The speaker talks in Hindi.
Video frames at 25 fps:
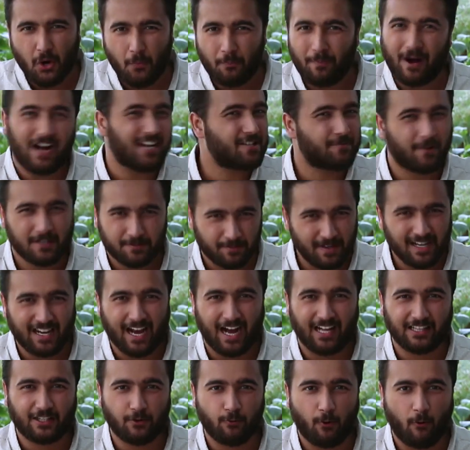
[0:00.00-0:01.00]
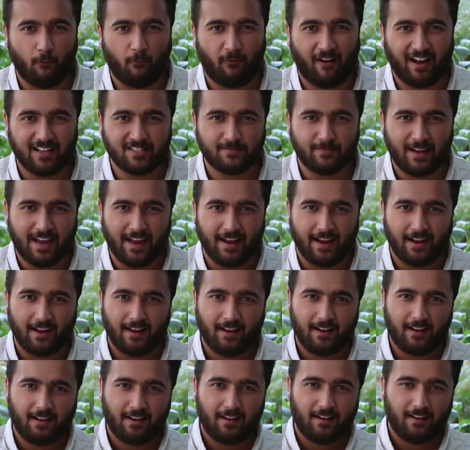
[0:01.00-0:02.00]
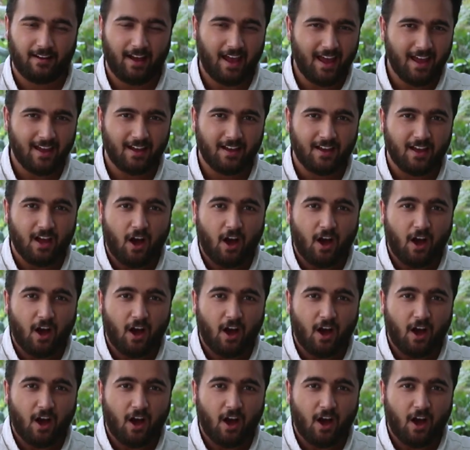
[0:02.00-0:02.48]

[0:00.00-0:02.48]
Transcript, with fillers: को पाँच पाँच मील खाते हुए उपवास में है